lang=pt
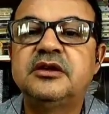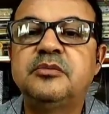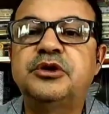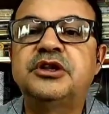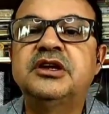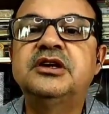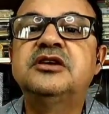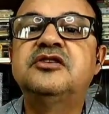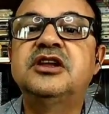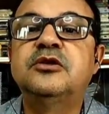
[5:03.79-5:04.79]

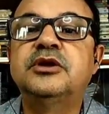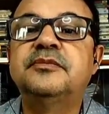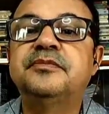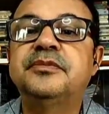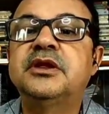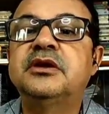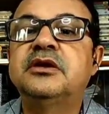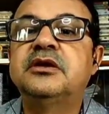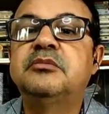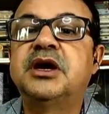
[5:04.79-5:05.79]
Importante, né, Lula?
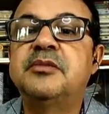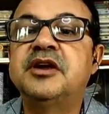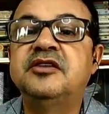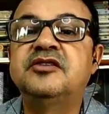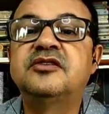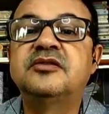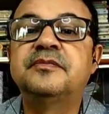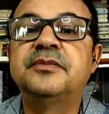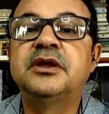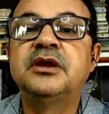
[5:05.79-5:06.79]
Parabéns.
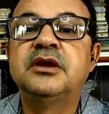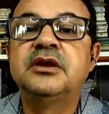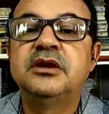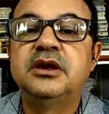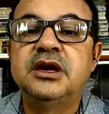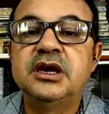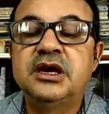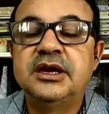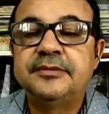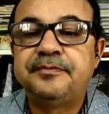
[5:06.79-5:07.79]

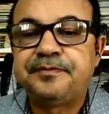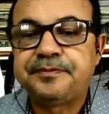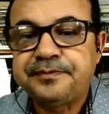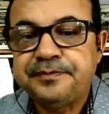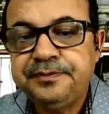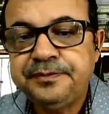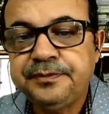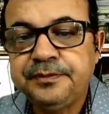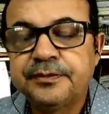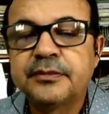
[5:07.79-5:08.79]
É,
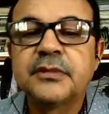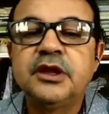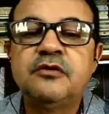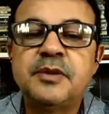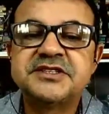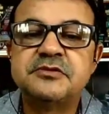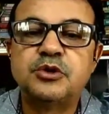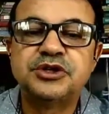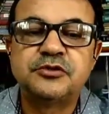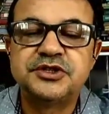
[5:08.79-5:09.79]
eu vou passar uma
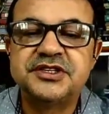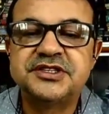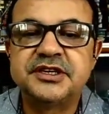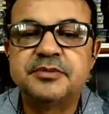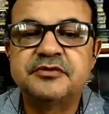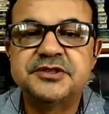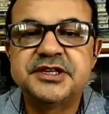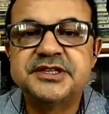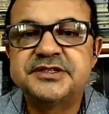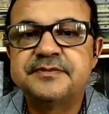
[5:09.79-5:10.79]
outra notícia aqui para
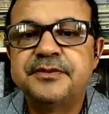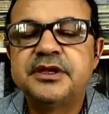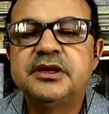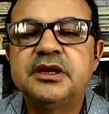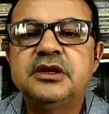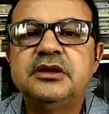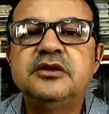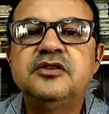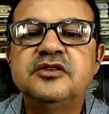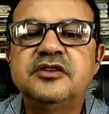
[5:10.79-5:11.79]
vocês,
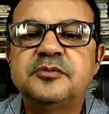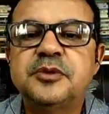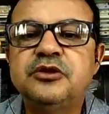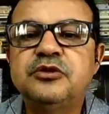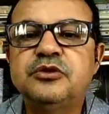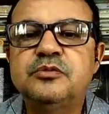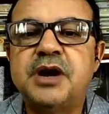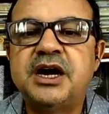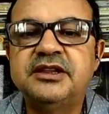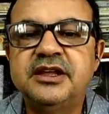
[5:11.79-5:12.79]
que diz respeito do
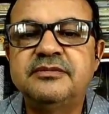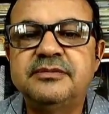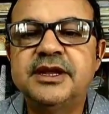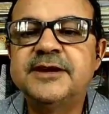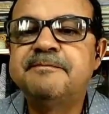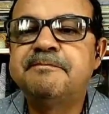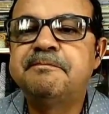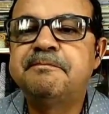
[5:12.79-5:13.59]
Biden, né?